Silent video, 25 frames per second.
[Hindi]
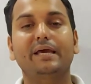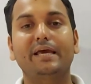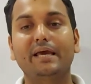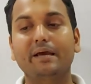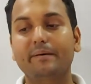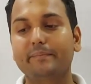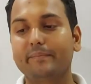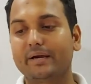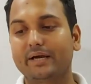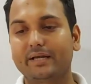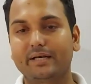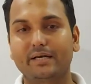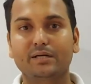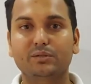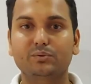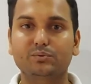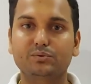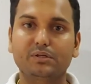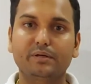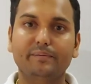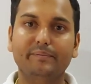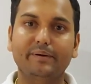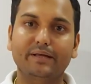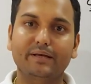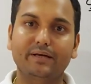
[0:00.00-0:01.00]
कि एक मैग्नेट
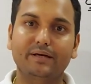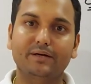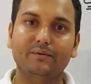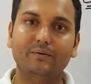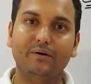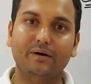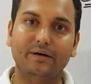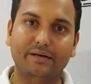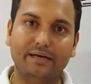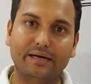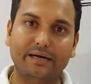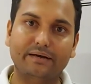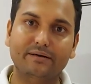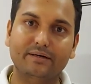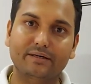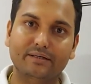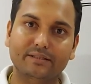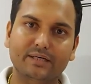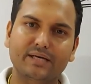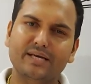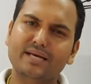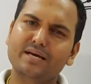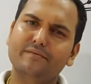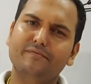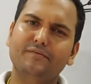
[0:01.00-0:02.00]
दूसरे मैग्नेट को अट्रैक्ट
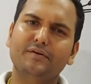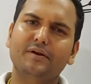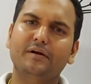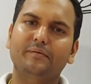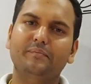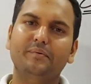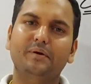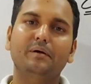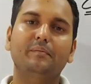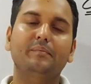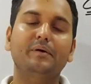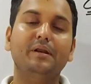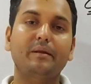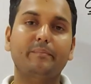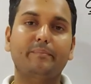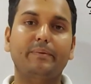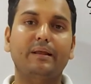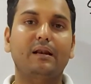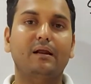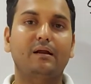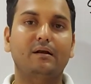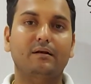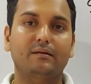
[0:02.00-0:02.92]
करता है या फिर कभी कभी रिपेल